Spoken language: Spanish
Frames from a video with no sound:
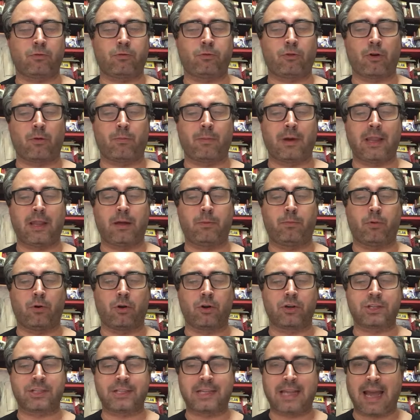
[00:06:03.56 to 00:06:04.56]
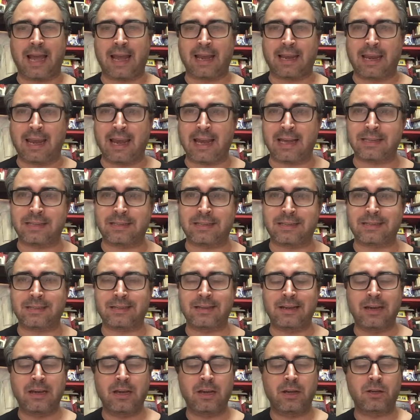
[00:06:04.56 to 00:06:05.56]
formada por Stan Getz,
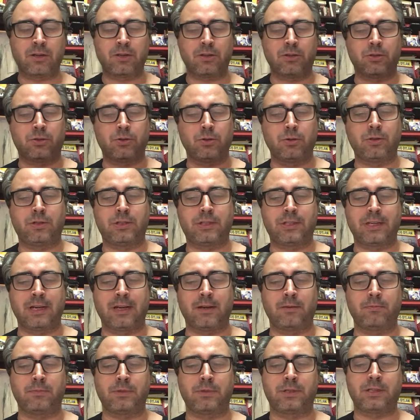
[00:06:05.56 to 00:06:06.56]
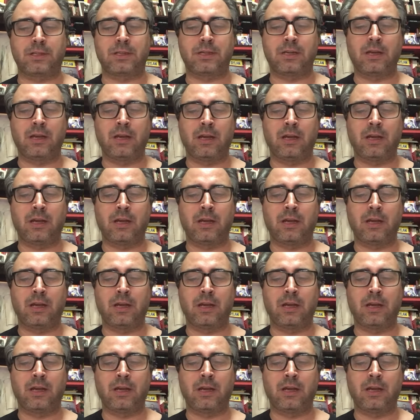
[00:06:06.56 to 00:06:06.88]
Zoot Sims,